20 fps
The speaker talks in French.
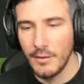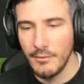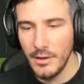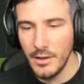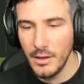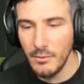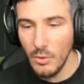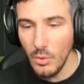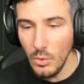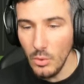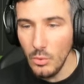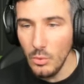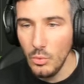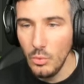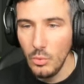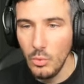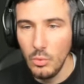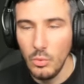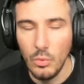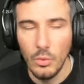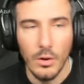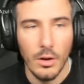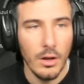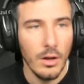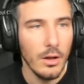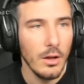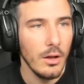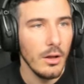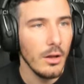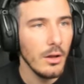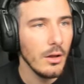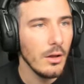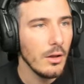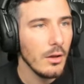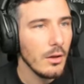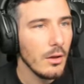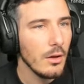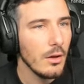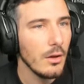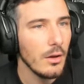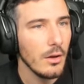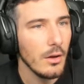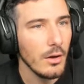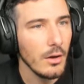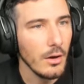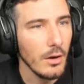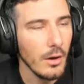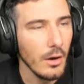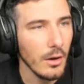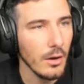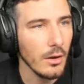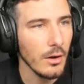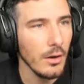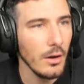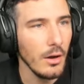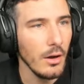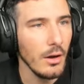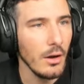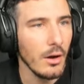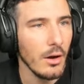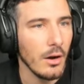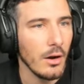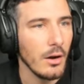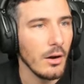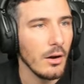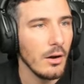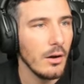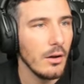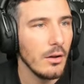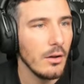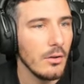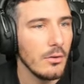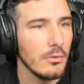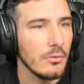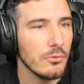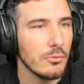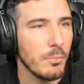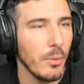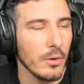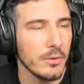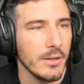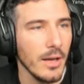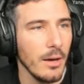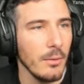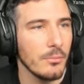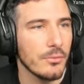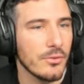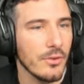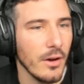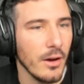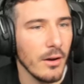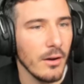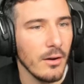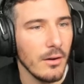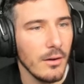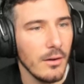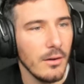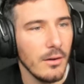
Réveillez-vous Oh là là Supportable, ça